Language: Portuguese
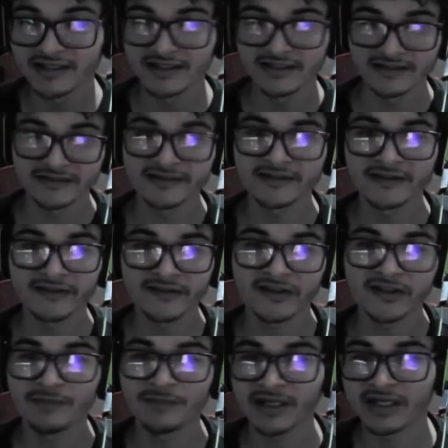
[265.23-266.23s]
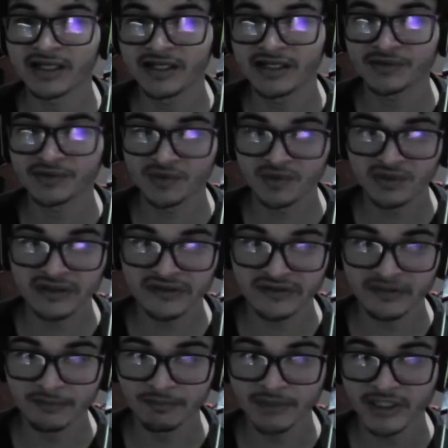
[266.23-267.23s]
certeza que ele pegaria todo o
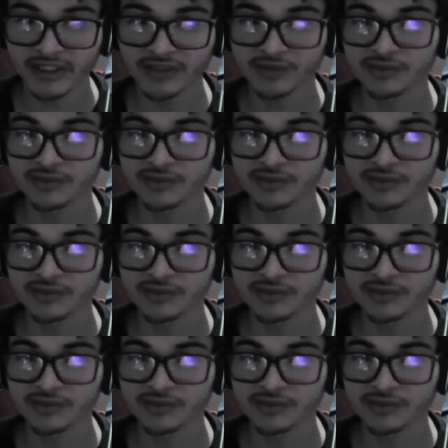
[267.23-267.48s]
desempenho